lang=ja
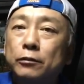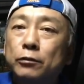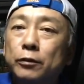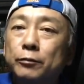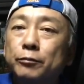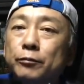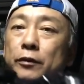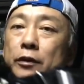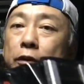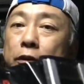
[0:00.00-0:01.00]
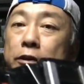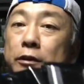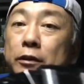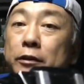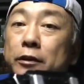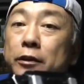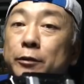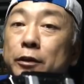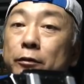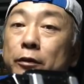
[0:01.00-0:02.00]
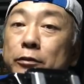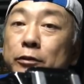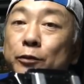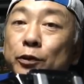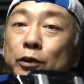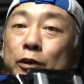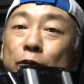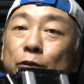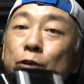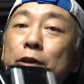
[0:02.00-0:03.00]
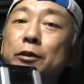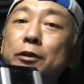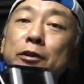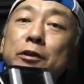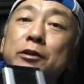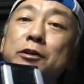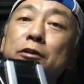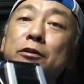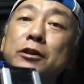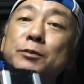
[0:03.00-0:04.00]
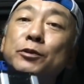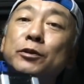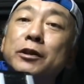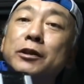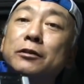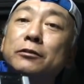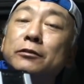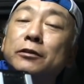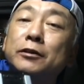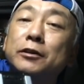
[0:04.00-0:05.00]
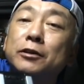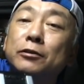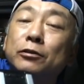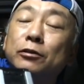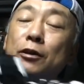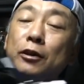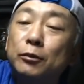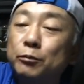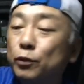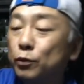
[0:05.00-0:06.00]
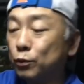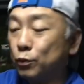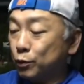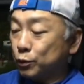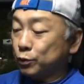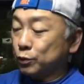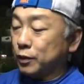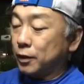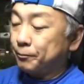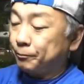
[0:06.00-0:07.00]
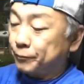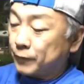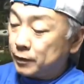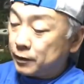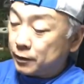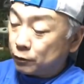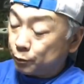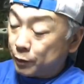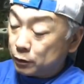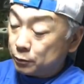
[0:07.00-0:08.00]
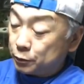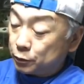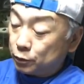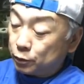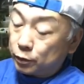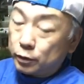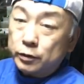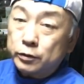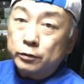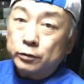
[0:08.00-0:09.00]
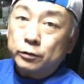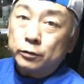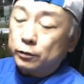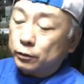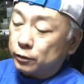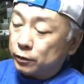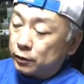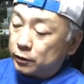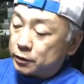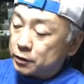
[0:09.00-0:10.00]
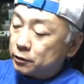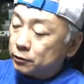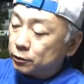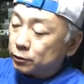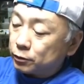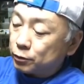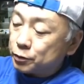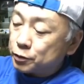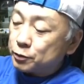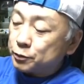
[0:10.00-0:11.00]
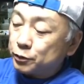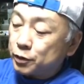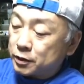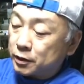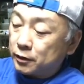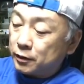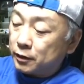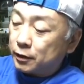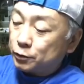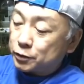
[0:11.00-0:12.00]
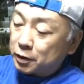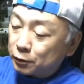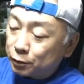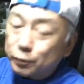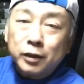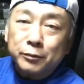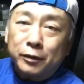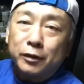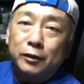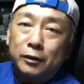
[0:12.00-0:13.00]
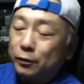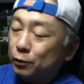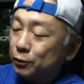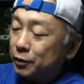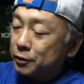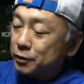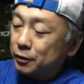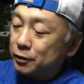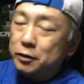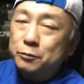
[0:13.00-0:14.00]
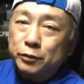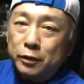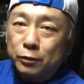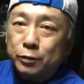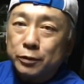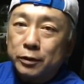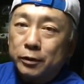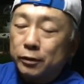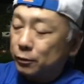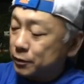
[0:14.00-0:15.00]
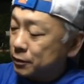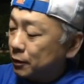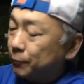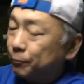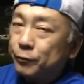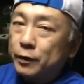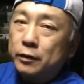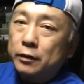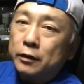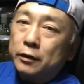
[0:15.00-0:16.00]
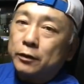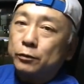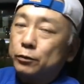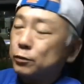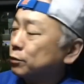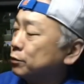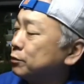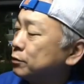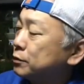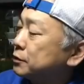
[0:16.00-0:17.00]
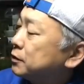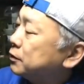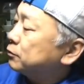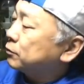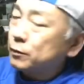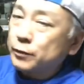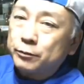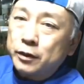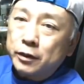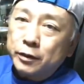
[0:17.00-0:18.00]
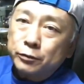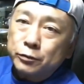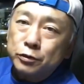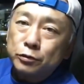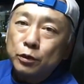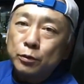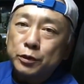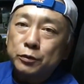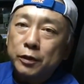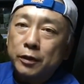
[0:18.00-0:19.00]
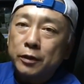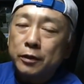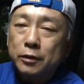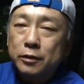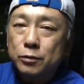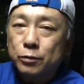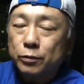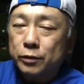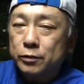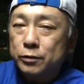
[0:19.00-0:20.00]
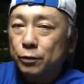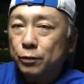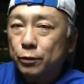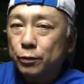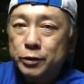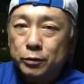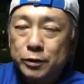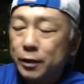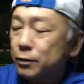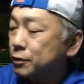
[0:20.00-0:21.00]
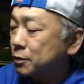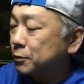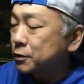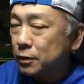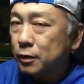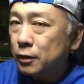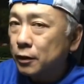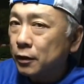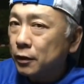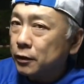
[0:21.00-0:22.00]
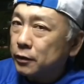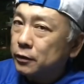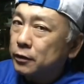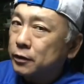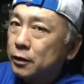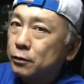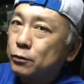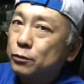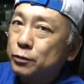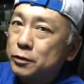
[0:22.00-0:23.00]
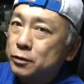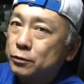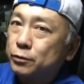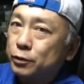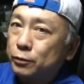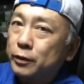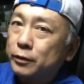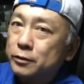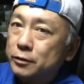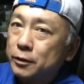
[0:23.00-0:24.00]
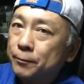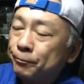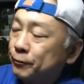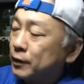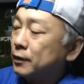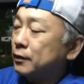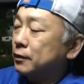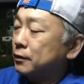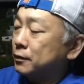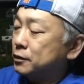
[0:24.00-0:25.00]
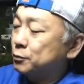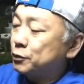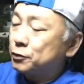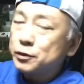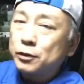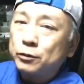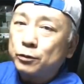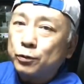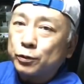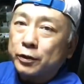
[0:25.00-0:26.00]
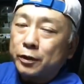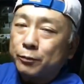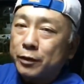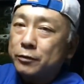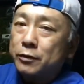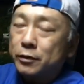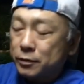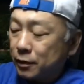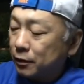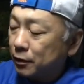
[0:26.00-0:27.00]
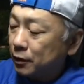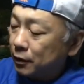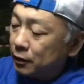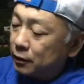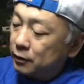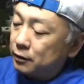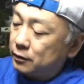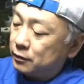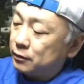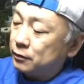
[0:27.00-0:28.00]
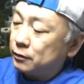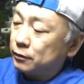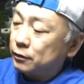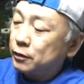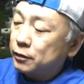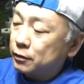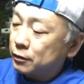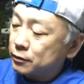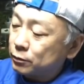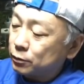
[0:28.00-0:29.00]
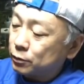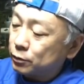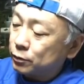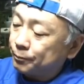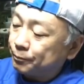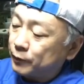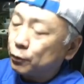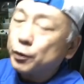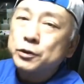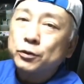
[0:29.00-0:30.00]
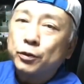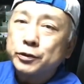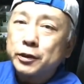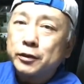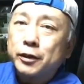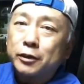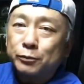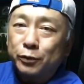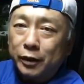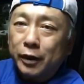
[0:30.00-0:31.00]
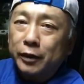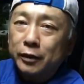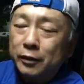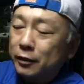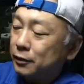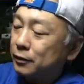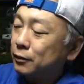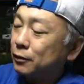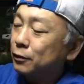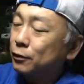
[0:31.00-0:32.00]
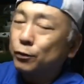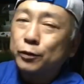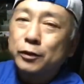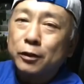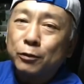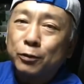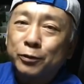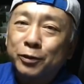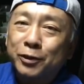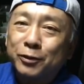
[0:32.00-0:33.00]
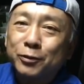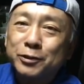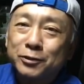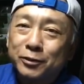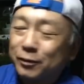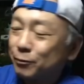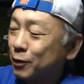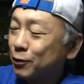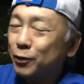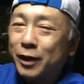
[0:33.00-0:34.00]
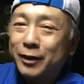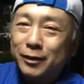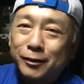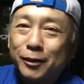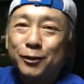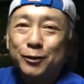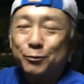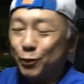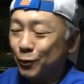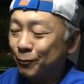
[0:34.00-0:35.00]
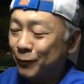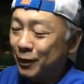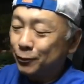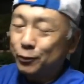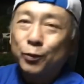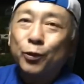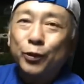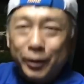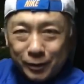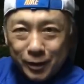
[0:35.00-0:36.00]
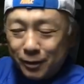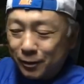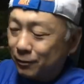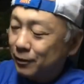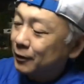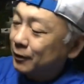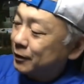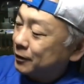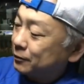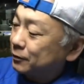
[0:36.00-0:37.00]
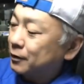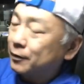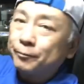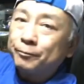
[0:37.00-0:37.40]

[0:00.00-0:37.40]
これ、えー、シャッターダイヤル見たらわかるんですけども、こね、シャッタースピードダイヤルなんですけど、もう、オートとね、えっ、ー、と、バルブと、その、シンクロの60分の1。あと、セルフタイマー。え、こんだけしかないシンプルな構成になっております。で、あの、この時代のカメラ、まあ、あの、中央部重点平均速攻という速攻方式を採用してまして、えー、逆光にすごく弱いんですね。で、絞り優先オートなんでマニュアルが使えない。えー、で、その、露出補正ダイヤルもない。えー、これで逆光の時どうすんのって、まあ、これ当たった人にもう、あの、こうやってやれっていう。えーとね、